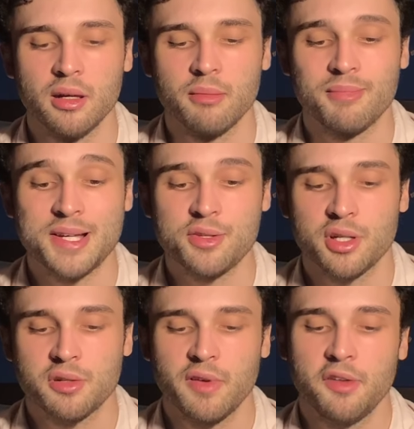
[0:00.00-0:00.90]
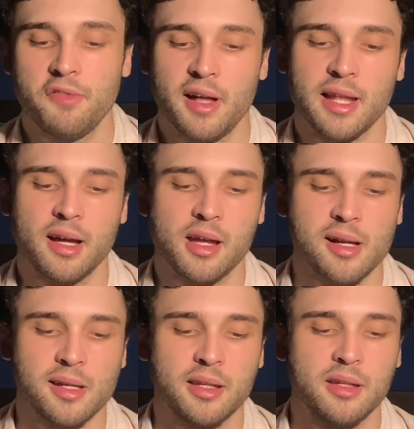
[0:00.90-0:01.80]
Mas eu acho que vale falar,
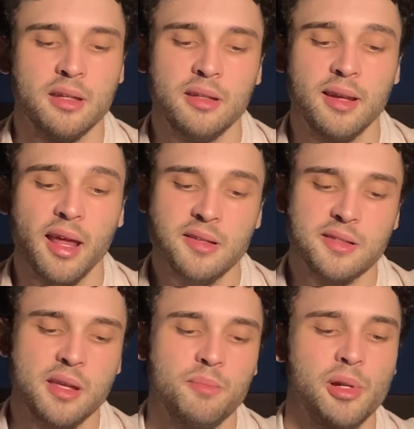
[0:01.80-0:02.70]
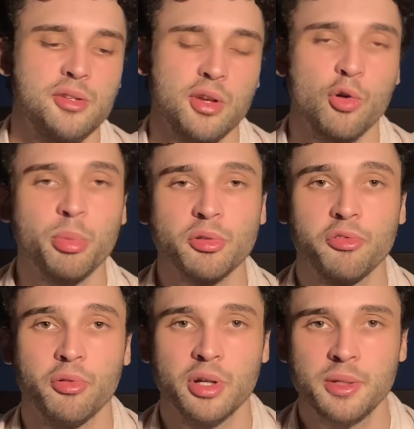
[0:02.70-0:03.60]
cara, que nem sempre isso é culpa do
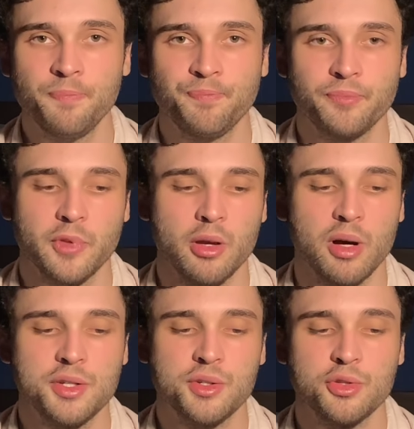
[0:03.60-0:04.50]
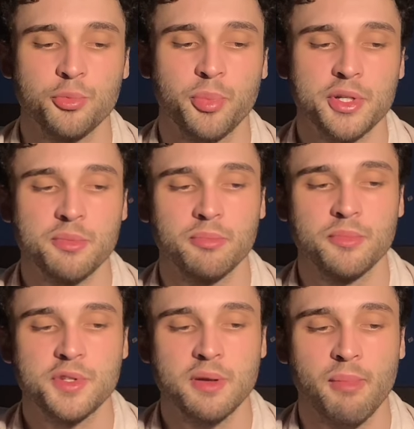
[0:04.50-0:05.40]
fone. Eu acho que isso pode
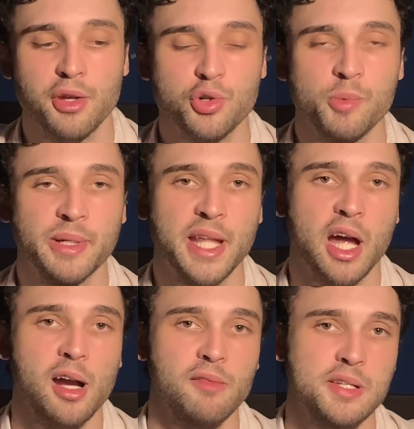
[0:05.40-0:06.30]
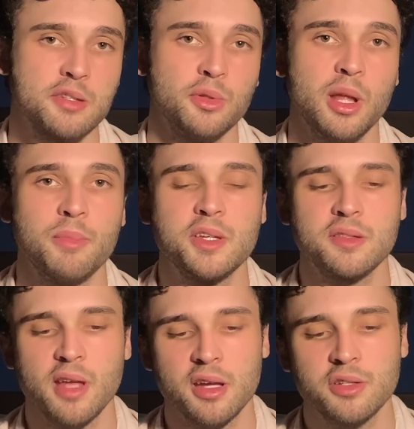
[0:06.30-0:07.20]
ser mais culpa da gravação e da
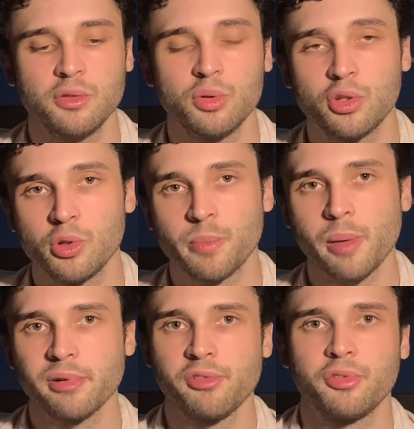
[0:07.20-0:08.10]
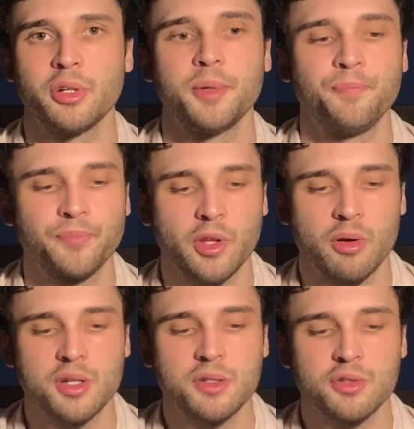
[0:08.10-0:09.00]
mixagem do que do próprio fone. Eu
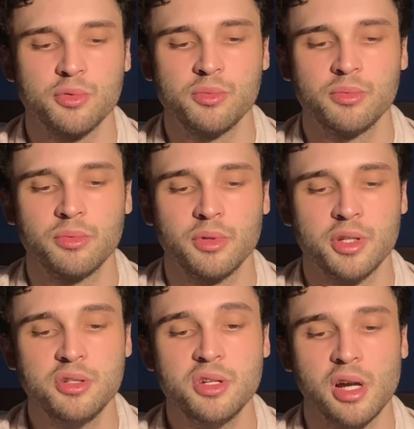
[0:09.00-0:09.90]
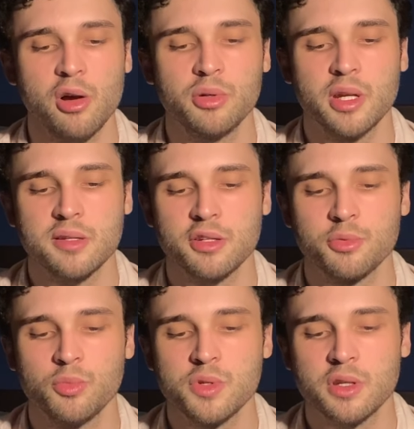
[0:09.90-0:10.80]
acho que são, em geral, né, essas
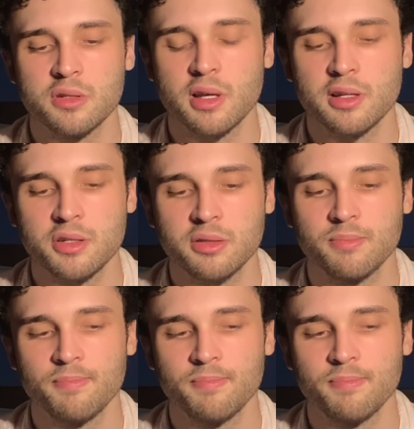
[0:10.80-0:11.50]
músicas elas